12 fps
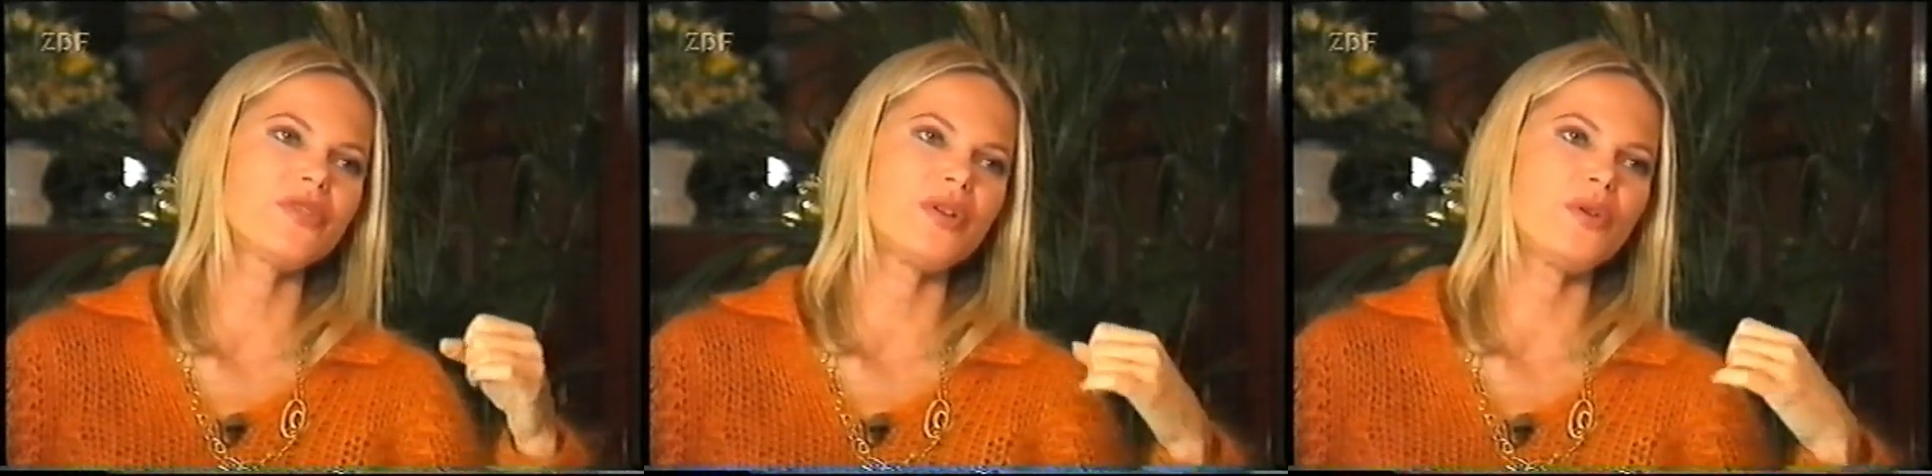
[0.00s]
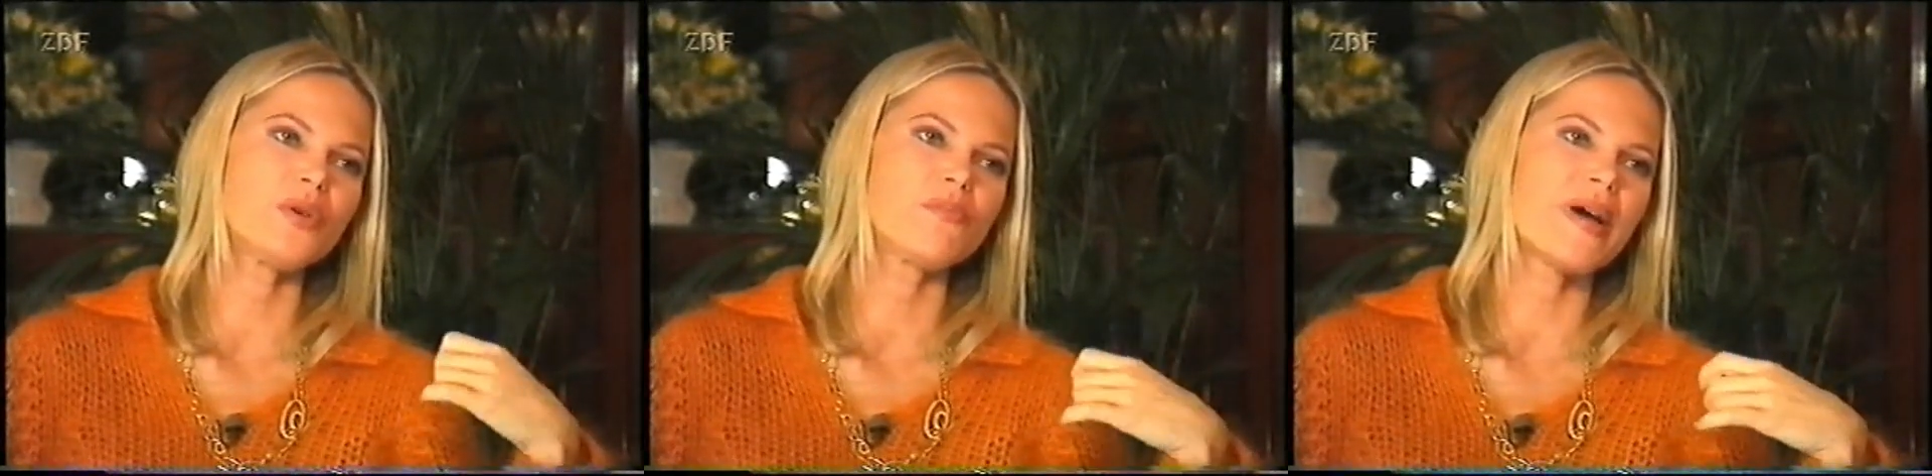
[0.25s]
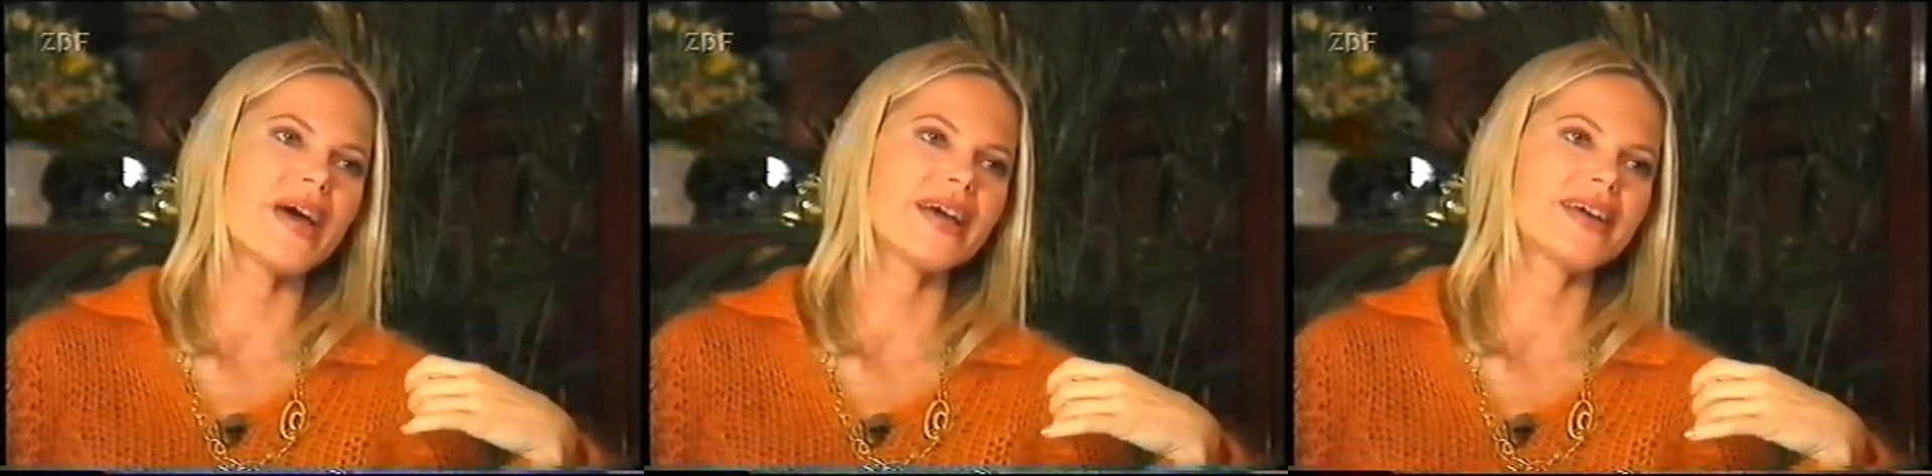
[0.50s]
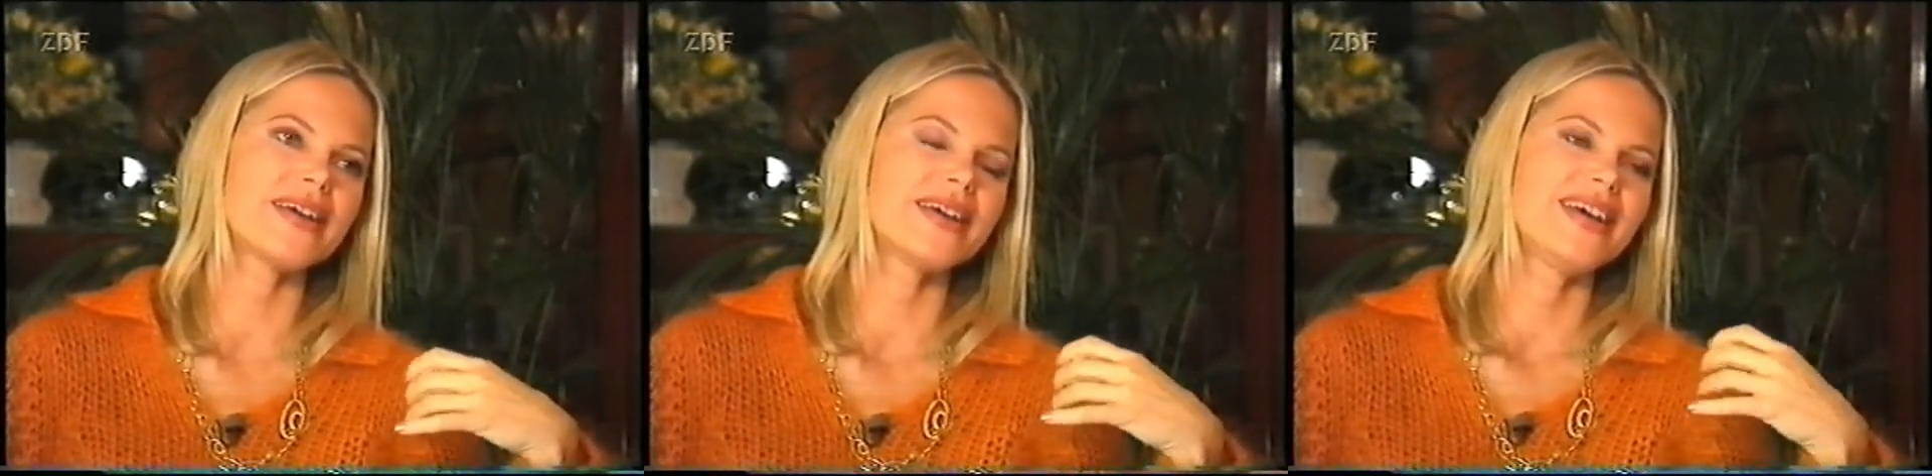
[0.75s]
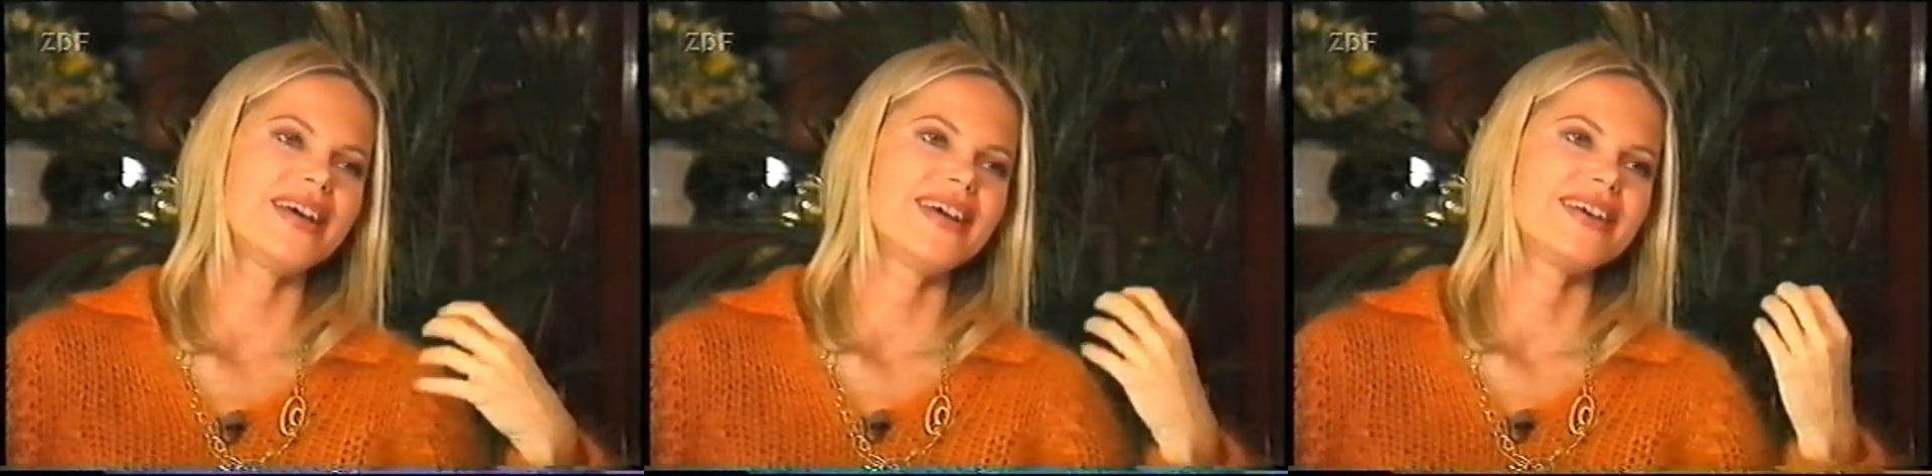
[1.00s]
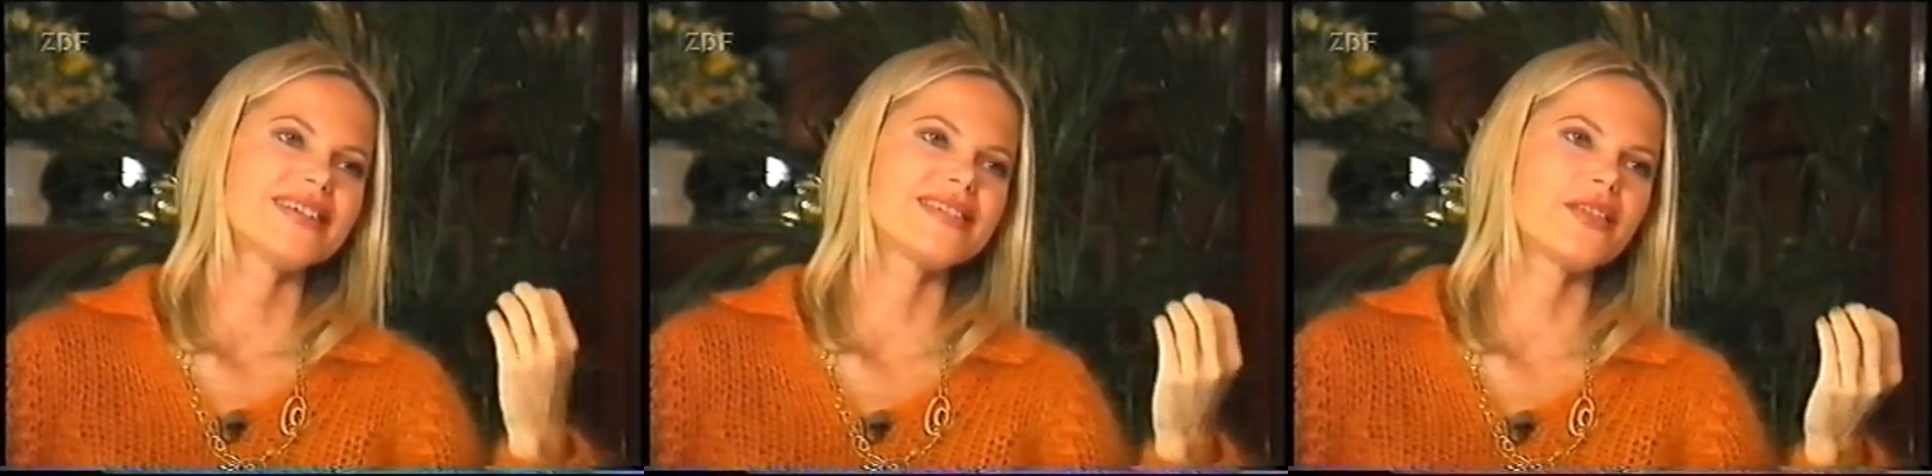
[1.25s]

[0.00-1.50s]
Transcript: Welche Identität kommt Ihnen